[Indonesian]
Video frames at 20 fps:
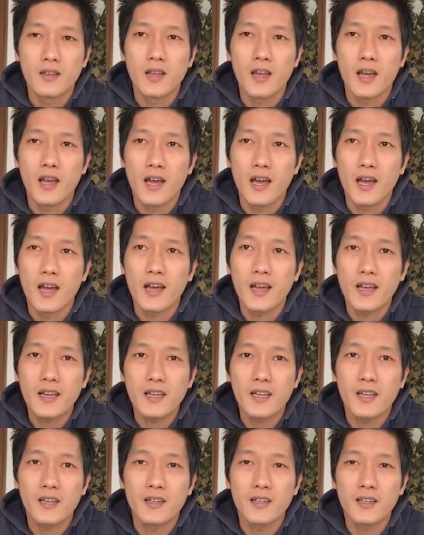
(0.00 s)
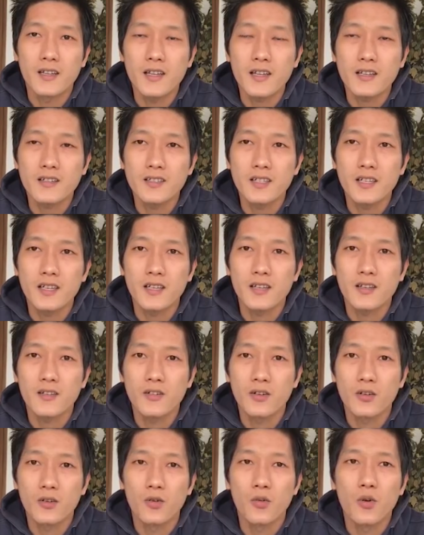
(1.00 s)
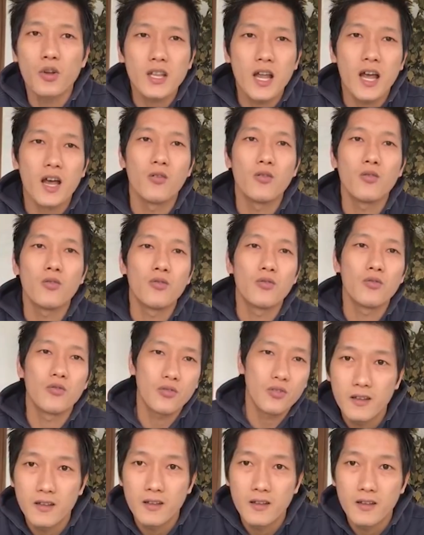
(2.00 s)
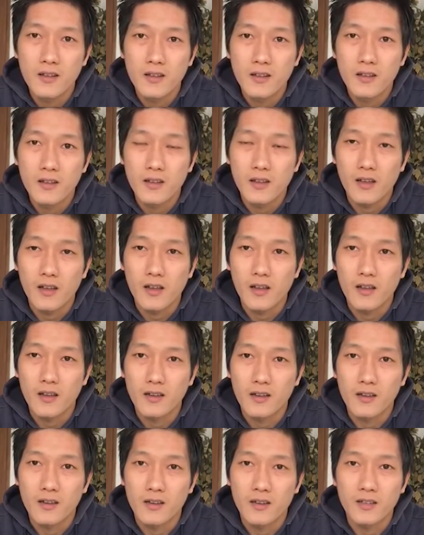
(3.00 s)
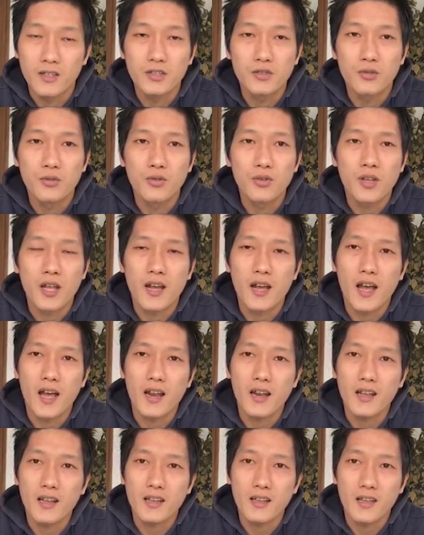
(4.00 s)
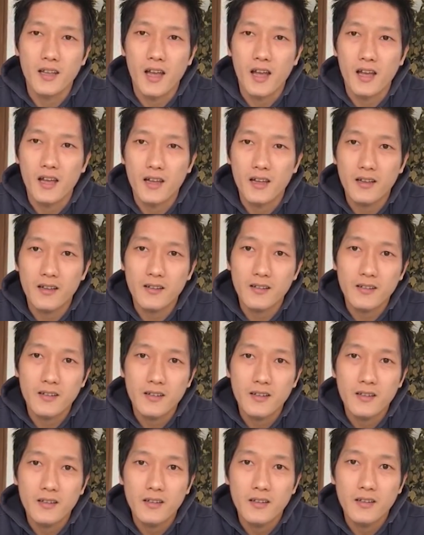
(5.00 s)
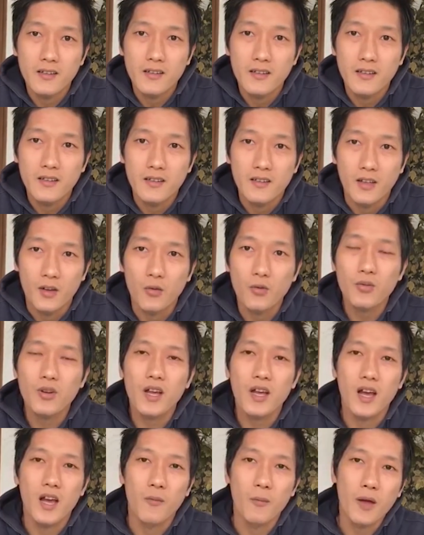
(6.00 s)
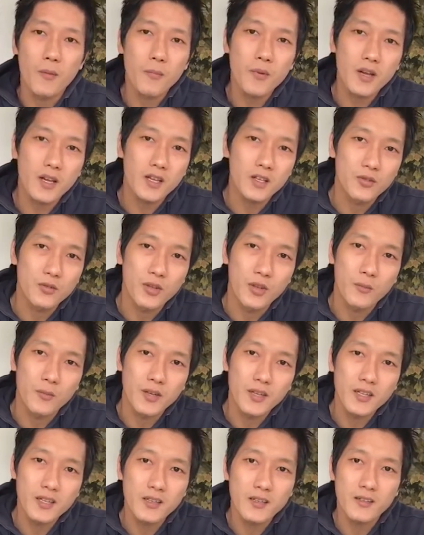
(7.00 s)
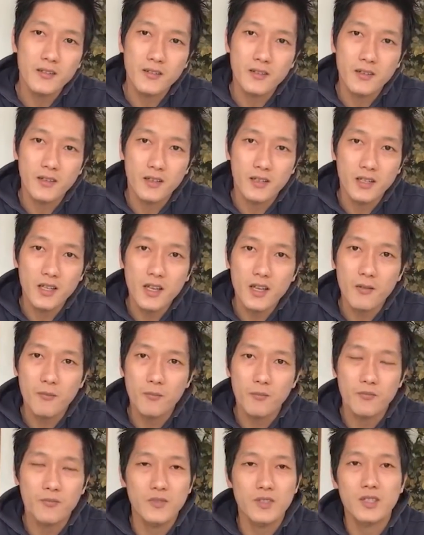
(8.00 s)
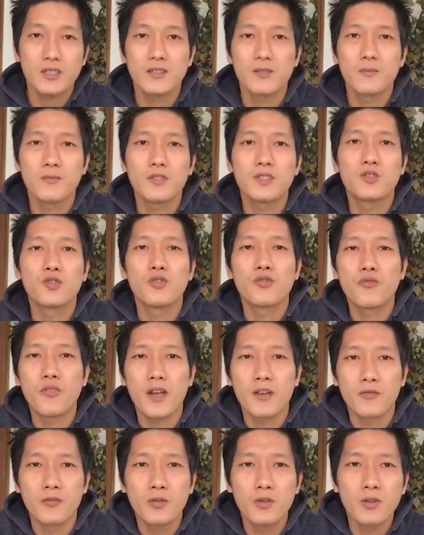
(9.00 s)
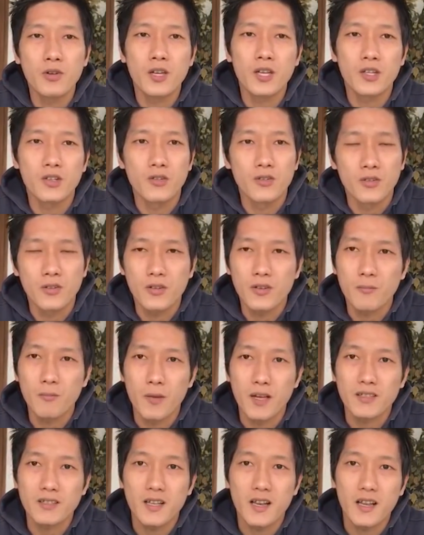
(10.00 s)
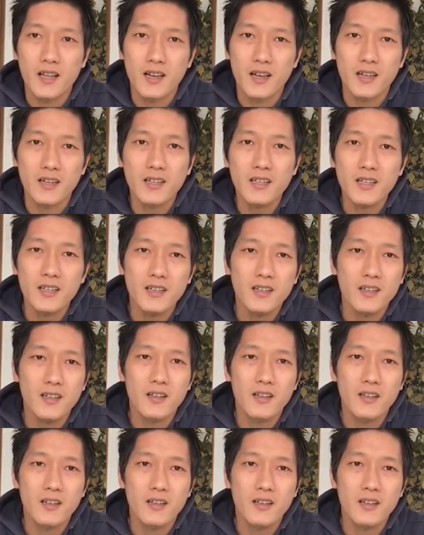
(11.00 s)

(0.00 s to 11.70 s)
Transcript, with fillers: Ya intinya sih gue tahu uh, di sudut yang kalah ya ya udah nggak apa-apa gitu yang penting kita survive dulu gitu masalah nanti